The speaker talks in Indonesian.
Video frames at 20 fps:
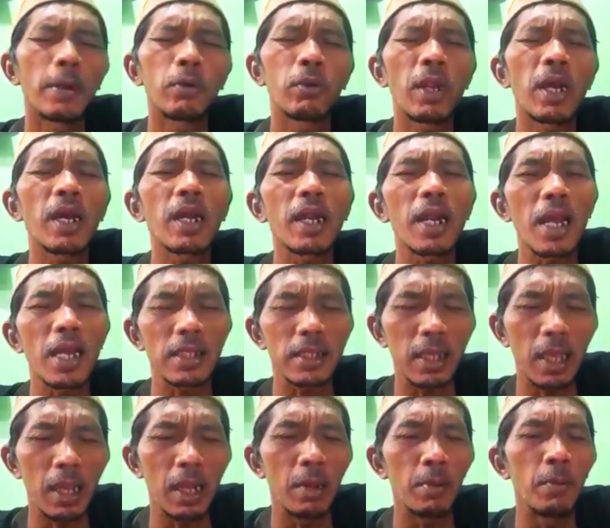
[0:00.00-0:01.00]
apa kurang
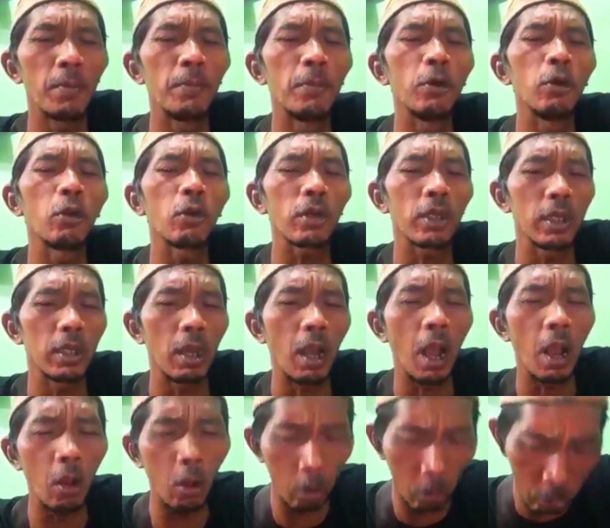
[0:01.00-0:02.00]
keras saya muluk
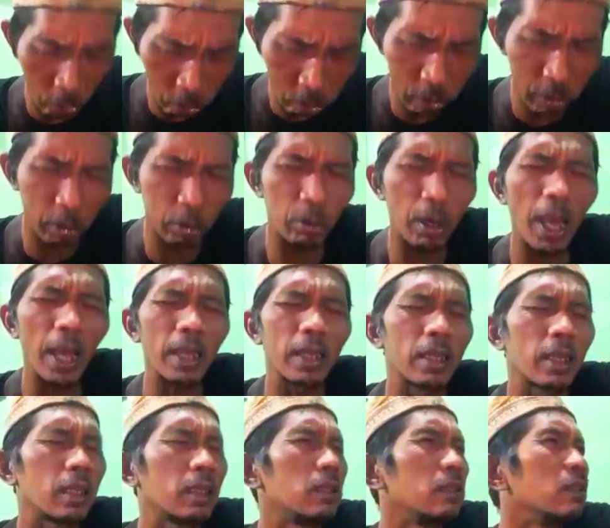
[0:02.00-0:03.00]
ini oh gitu
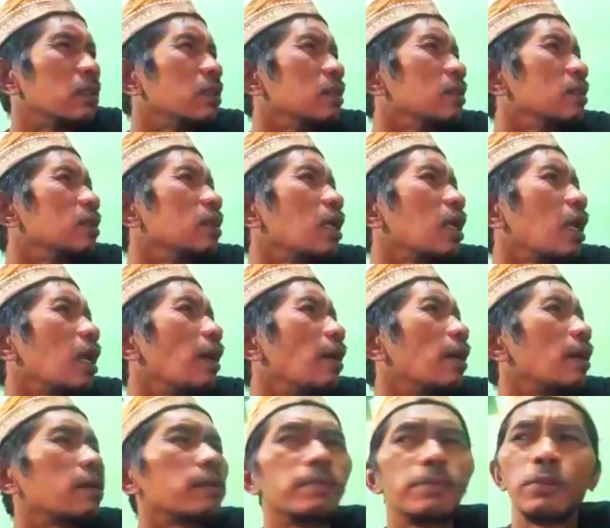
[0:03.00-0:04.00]
lagi
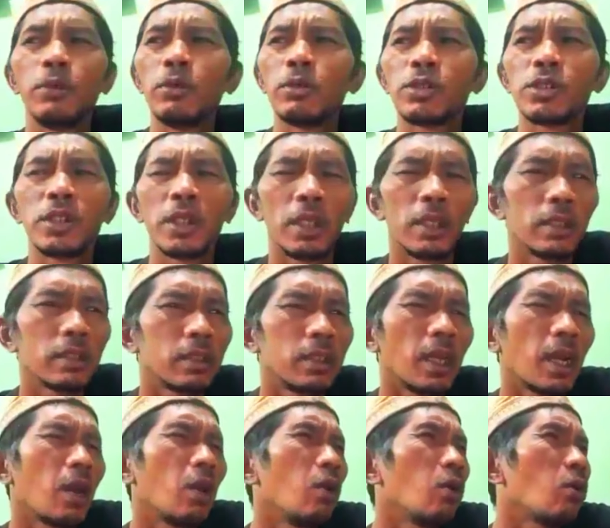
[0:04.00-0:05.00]
Iya, pusing.
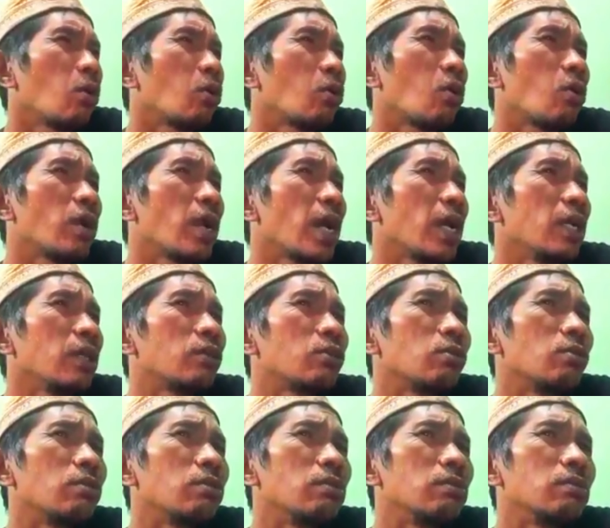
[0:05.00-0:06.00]
Ya kalau corona
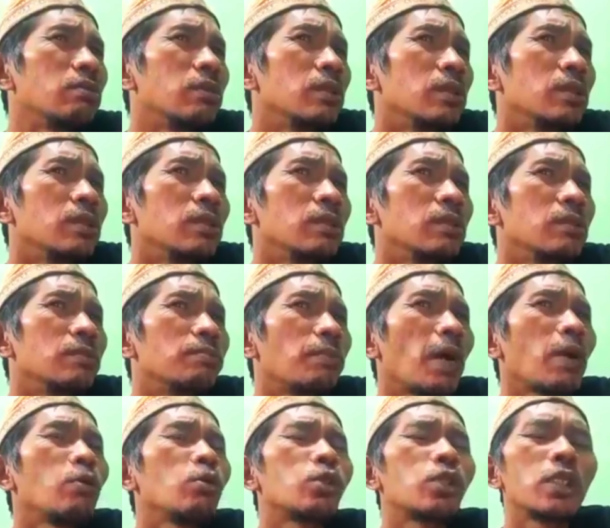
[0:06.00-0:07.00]
itu
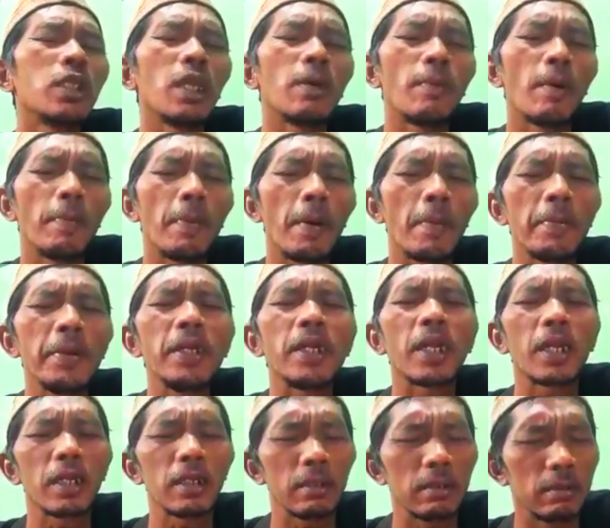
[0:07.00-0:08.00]
manusia apa
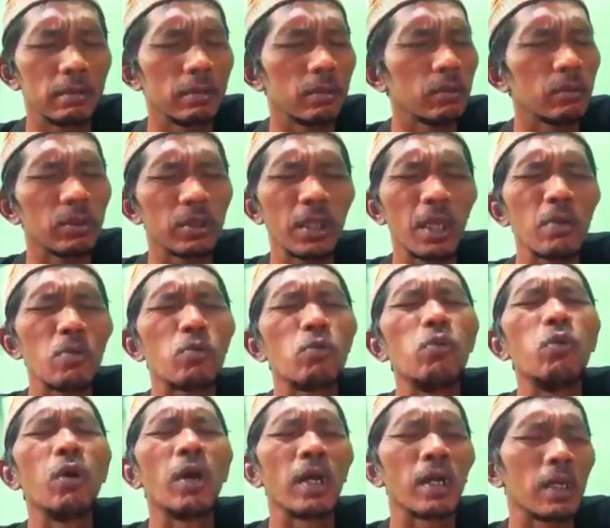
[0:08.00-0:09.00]
bener? Saya
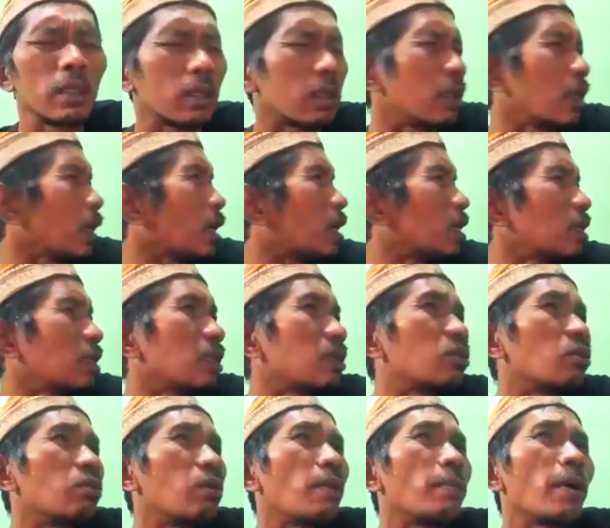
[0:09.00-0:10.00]
buang
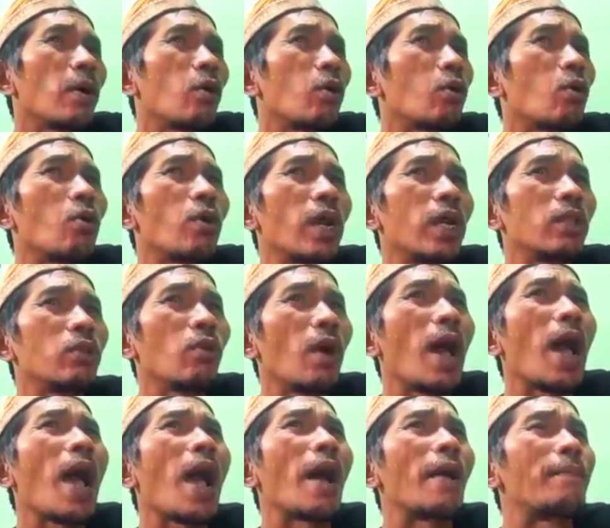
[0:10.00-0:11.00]
greget itu sama corona
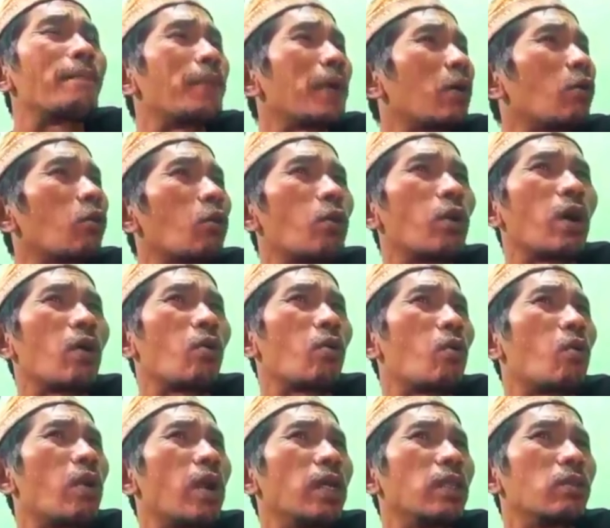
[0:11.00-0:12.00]
itu apa corona
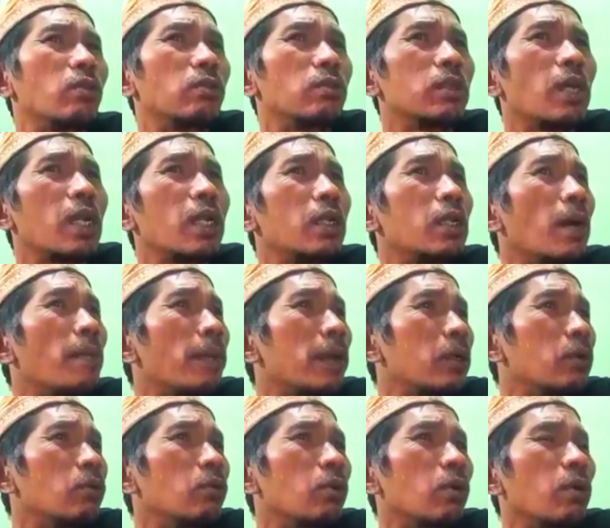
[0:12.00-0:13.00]
corona itu dari
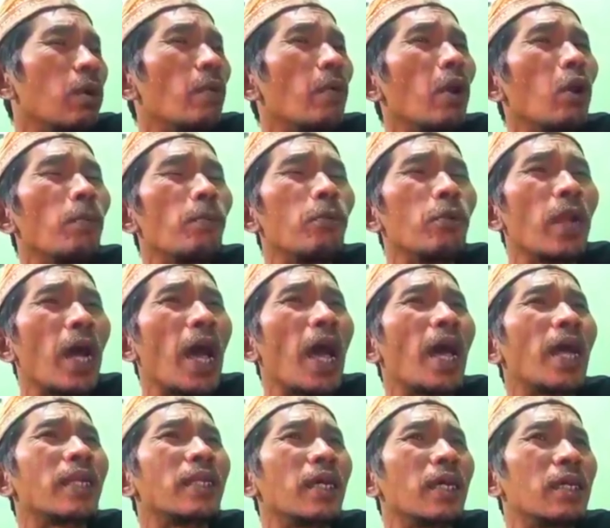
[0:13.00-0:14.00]
zaman dulu. Ya walaupun
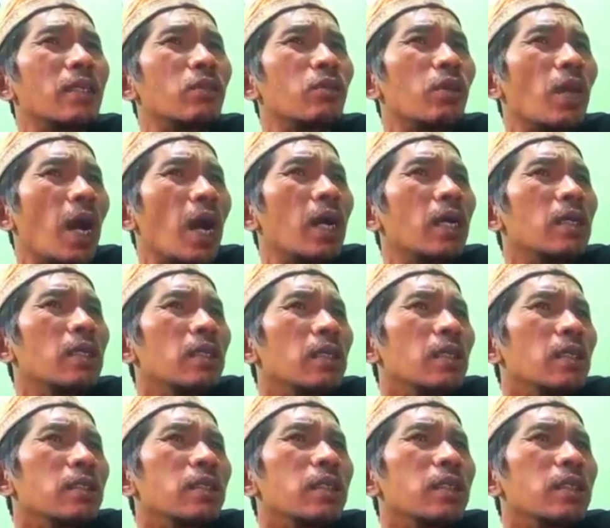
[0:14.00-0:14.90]
ada gitu ya.